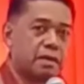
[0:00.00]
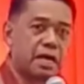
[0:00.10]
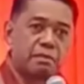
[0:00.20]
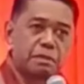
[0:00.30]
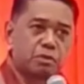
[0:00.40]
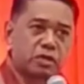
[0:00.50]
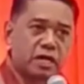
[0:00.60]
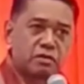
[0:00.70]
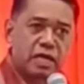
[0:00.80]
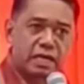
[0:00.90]
Marami po
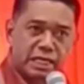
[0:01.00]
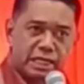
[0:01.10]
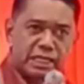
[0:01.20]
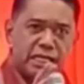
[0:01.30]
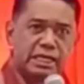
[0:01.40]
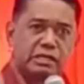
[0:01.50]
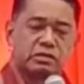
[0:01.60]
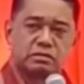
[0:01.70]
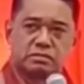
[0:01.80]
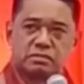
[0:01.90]
tayong naririnig
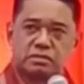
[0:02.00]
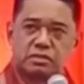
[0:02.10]
ngayon